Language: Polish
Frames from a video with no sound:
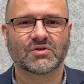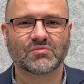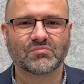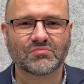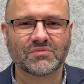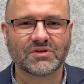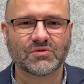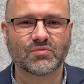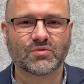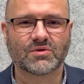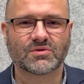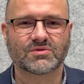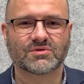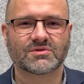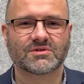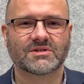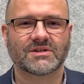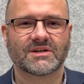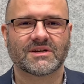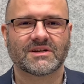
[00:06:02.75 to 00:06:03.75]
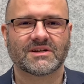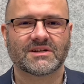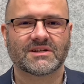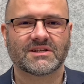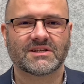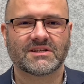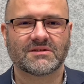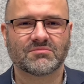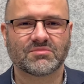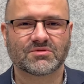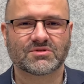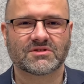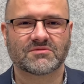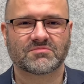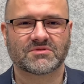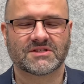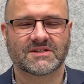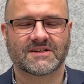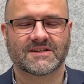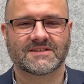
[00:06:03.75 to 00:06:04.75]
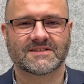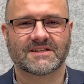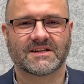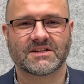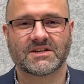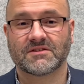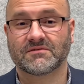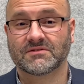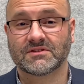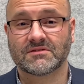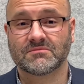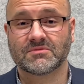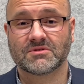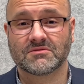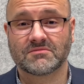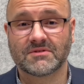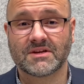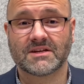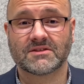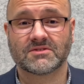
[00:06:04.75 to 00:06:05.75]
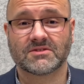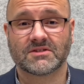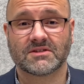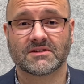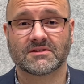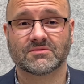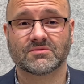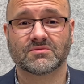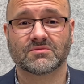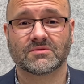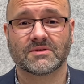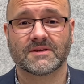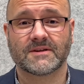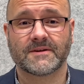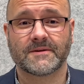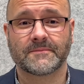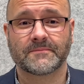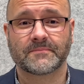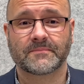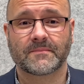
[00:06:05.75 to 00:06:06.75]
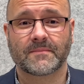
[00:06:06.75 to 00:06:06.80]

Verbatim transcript: miłość i Boże przykazania w tym świecie, który